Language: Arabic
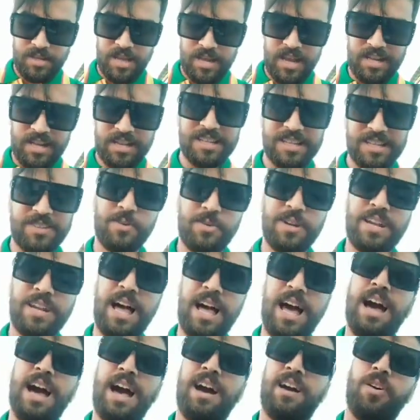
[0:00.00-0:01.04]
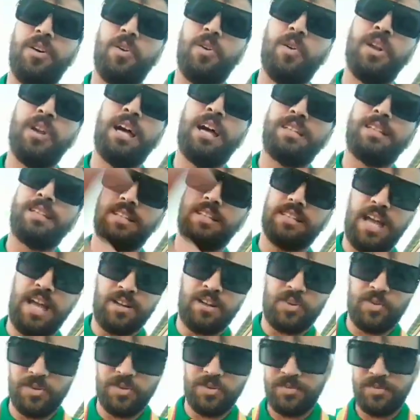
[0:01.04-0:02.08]
حق والله والله
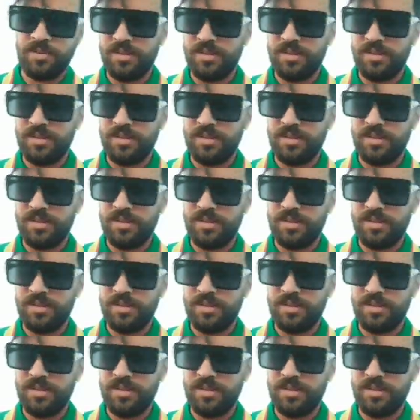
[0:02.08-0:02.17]
تضحكوا